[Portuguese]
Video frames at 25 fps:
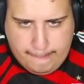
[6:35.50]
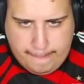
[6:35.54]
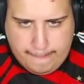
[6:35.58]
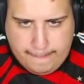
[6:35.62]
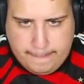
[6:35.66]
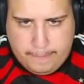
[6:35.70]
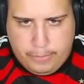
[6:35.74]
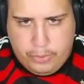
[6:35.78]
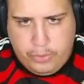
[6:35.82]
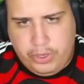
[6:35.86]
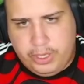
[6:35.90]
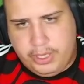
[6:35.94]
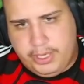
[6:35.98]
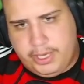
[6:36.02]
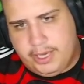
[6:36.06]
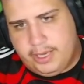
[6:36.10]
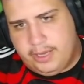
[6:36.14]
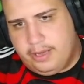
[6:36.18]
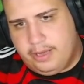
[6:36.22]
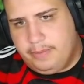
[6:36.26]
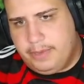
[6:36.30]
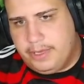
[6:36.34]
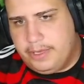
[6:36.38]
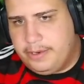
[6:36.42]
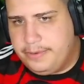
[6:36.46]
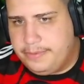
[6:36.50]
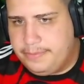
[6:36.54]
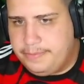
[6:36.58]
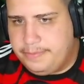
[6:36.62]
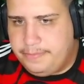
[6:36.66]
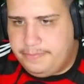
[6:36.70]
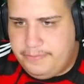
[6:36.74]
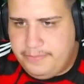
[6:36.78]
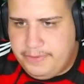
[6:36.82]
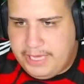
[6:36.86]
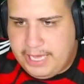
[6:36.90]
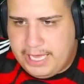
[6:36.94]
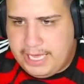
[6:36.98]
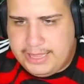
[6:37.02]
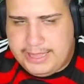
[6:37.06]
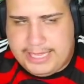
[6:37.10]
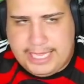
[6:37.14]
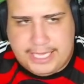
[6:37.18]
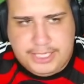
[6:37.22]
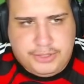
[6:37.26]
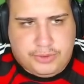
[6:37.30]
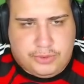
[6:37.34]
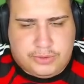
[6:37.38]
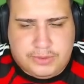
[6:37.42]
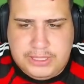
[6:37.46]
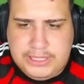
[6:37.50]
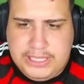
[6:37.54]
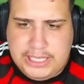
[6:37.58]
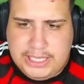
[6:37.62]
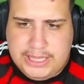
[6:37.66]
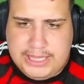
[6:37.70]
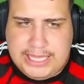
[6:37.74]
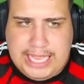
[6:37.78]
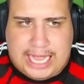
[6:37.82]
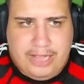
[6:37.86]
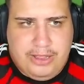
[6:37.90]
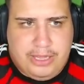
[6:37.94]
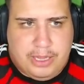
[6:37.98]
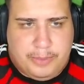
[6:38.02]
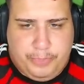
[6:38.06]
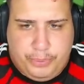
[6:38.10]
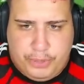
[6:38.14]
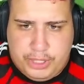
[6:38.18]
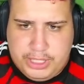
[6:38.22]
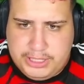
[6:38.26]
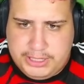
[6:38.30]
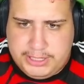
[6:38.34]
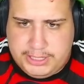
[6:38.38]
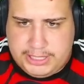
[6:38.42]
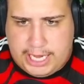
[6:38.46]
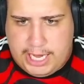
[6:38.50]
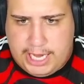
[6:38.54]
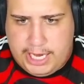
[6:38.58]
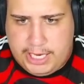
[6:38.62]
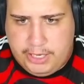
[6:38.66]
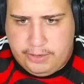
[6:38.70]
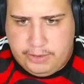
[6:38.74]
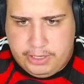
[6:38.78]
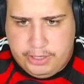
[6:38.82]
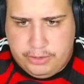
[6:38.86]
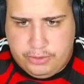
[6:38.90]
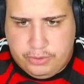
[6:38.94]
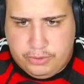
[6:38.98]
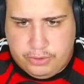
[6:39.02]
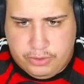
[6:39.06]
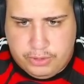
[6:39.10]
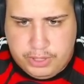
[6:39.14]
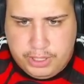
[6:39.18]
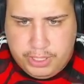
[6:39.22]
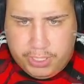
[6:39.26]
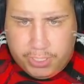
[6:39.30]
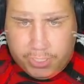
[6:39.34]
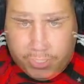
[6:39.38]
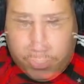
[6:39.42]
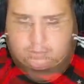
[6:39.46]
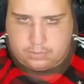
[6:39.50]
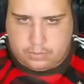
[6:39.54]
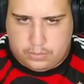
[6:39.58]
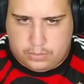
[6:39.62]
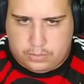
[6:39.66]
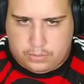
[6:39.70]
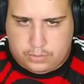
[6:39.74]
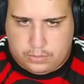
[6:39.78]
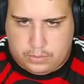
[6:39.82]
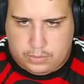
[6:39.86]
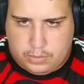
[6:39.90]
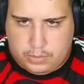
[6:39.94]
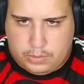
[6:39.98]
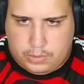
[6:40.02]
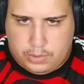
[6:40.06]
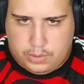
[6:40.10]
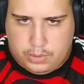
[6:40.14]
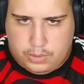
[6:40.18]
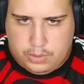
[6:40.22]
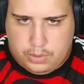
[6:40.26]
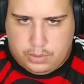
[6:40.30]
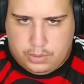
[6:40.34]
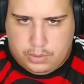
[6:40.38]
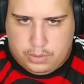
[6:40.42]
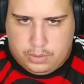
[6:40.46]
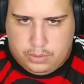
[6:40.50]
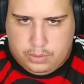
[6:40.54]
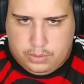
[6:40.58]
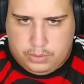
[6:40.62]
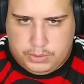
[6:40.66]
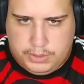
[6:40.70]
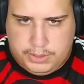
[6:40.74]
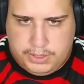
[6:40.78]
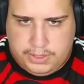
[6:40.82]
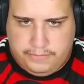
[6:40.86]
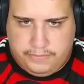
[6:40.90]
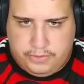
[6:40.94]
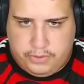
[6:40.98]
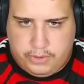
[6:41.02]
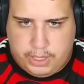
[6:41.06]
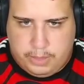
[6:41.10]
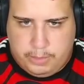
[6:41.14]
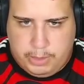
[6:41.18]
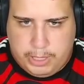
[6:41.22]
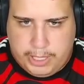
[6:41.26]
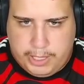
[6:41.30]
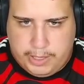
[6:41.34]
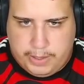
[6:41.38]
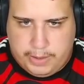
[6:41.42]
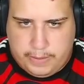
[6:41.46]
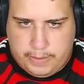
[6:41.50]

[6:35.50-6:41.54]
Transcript: Por quê, mano? Fiquei até desconcertado depois desse carrinho ali do Rodri. Usando a vitória, bora.